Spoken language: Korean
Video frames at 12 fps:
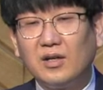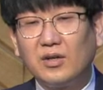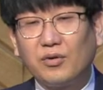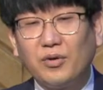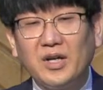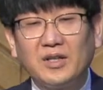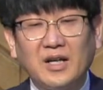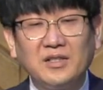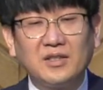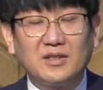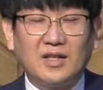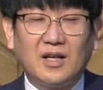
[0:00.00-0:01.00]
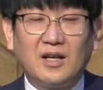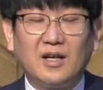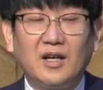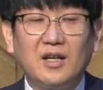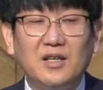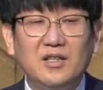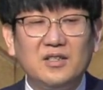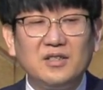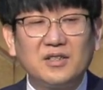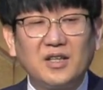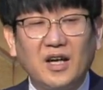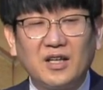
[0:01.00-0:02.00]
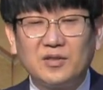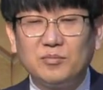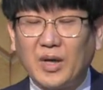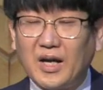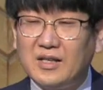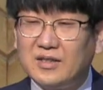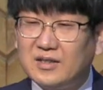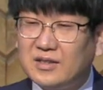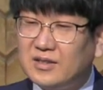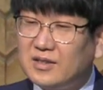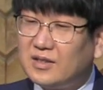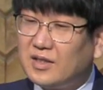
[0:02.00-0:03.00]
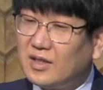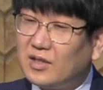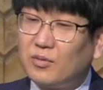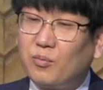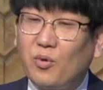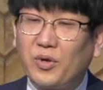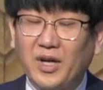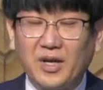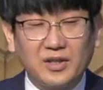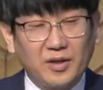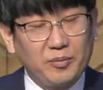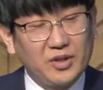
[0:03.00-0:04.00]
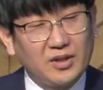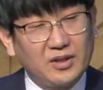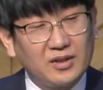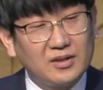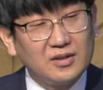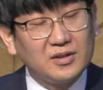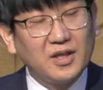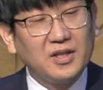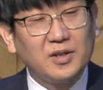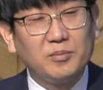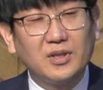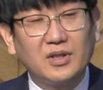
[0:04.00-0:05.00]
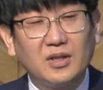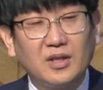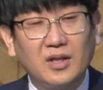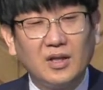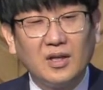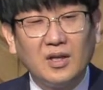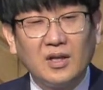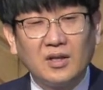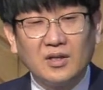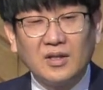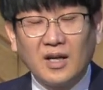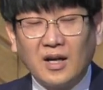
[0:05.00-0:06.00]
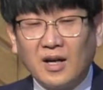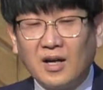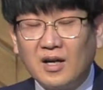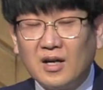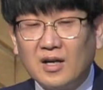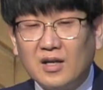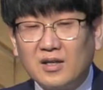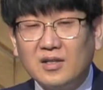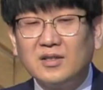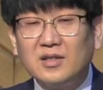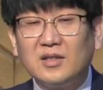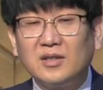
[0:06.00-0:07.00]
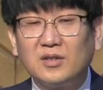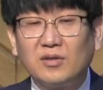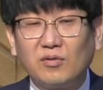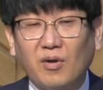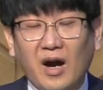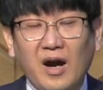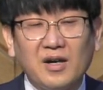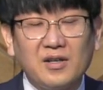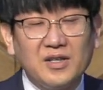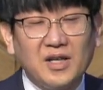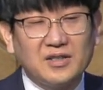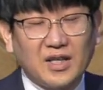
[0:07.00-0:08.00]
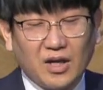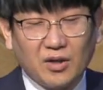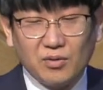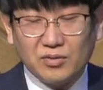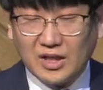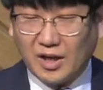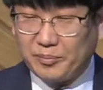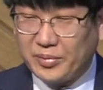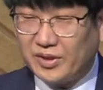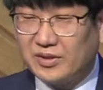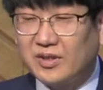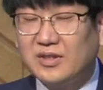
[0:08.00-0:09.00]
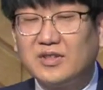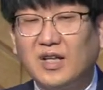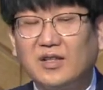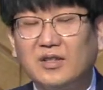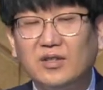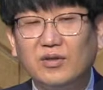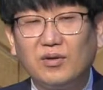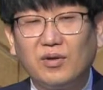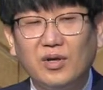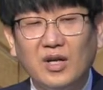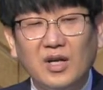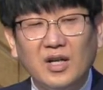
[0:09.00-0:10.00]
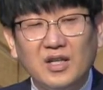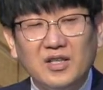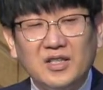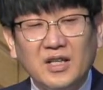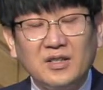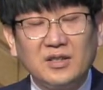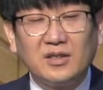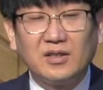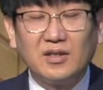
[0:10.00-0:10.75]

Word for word: 교회 다녔다. 이렇게 하는 말들을 보게 됩니다. 듣게 됩니다. 그러나 그들은 과거에 사로잡혔던 자들이요. 이제는